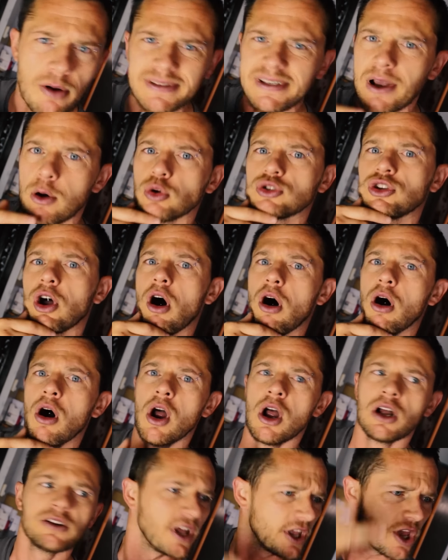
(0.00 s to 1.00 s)
comme ça longtemps.
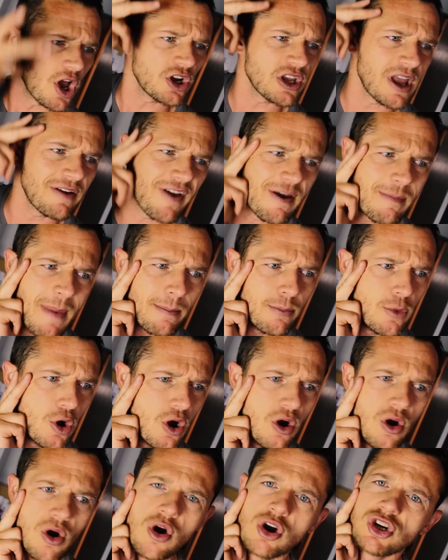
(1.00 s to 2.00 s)
D'ailleurs, il y avait même
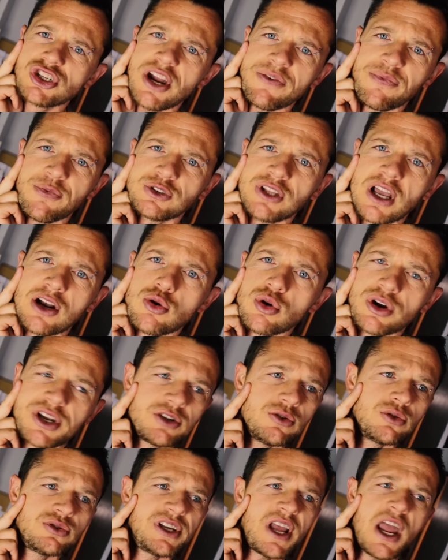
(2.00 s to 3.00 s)
le chef Otaku
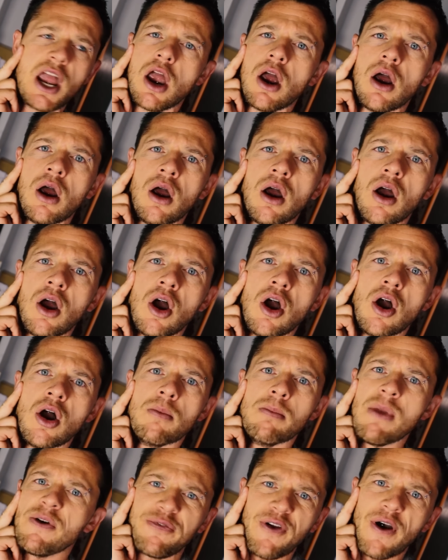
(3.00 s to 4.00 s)
qui nous disait
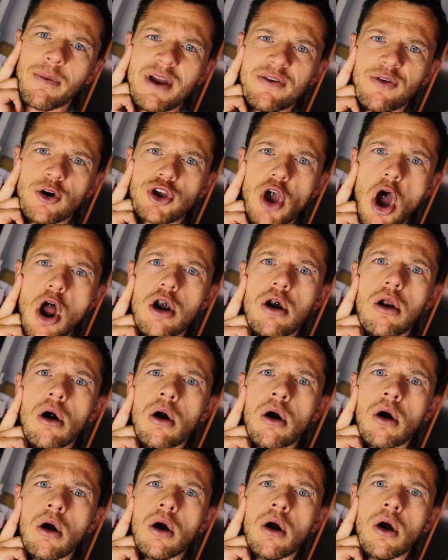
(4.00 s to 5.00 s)
Mais fermez vos gueules
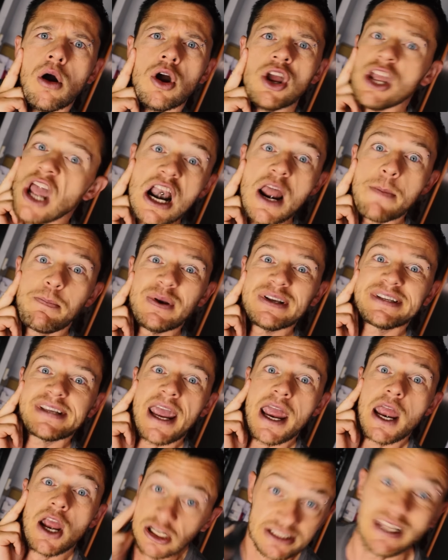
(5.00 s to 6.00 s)
et allez
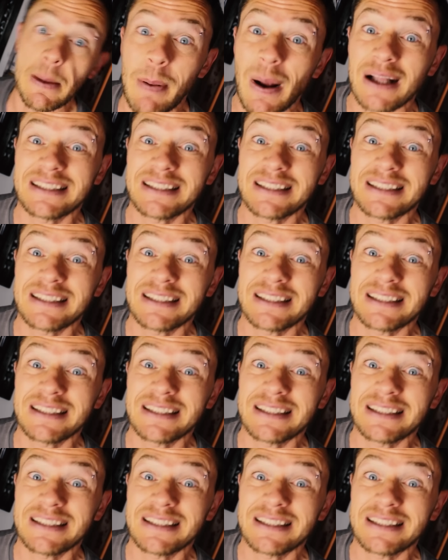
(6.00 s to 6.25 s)
pisser, c'est